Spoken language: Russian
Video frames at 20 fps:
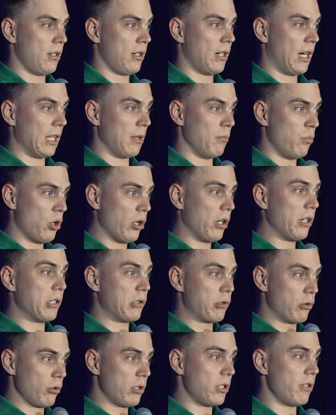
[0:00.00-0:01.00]
От Бог
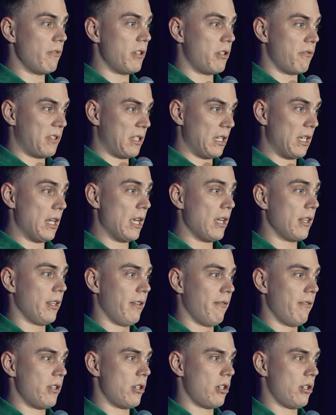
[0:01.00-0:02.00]
Иисусович
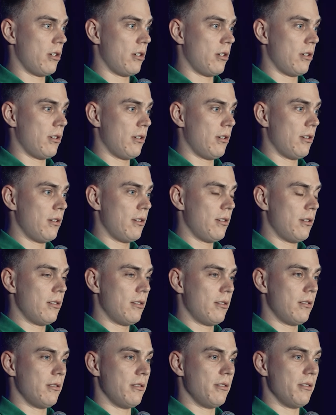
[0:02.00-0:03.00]
Вселеннович.
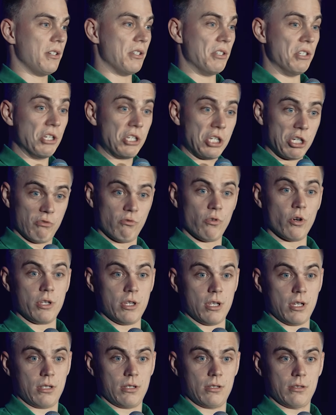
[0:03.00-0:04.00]
Ничего
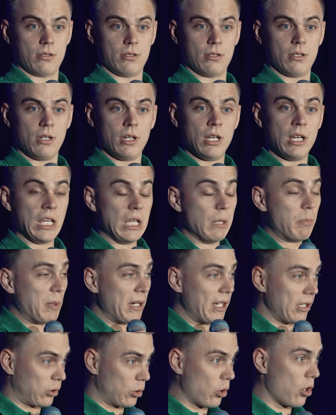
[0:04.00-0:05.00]
нет. И
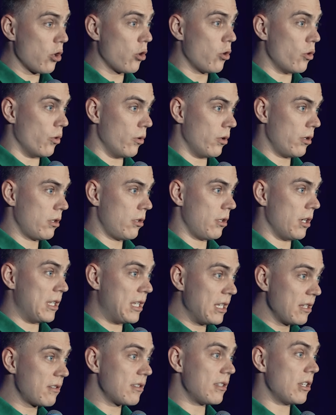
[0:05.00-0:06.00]
по итогу,
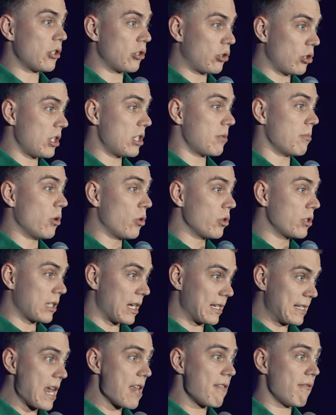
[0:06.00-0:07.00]
единственное, что я смогу
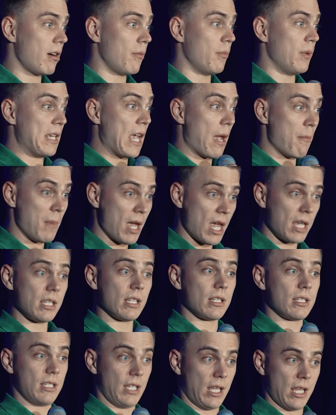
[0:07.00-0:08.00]
сказать вам, я
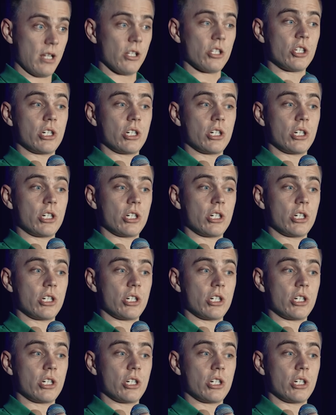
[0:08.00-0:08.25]
месяц не ел